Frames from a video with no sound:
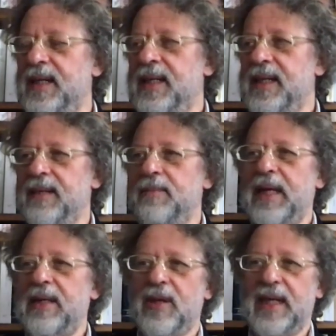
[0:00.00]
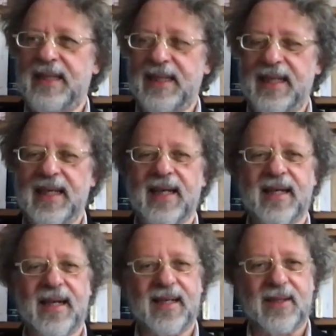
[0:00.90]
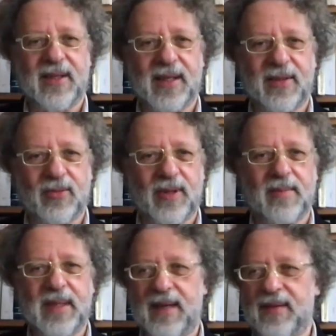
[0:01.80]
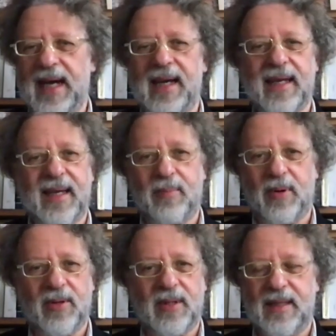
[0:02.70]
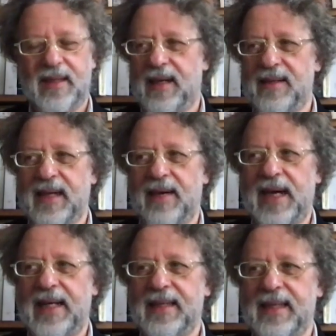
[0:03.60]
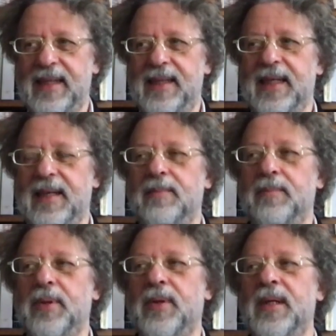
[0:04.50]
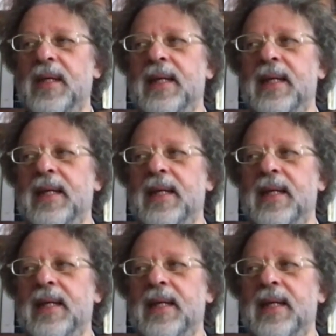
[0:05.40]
eh, medio-latina, nella letteratura medievale e poi avanti nel tempo,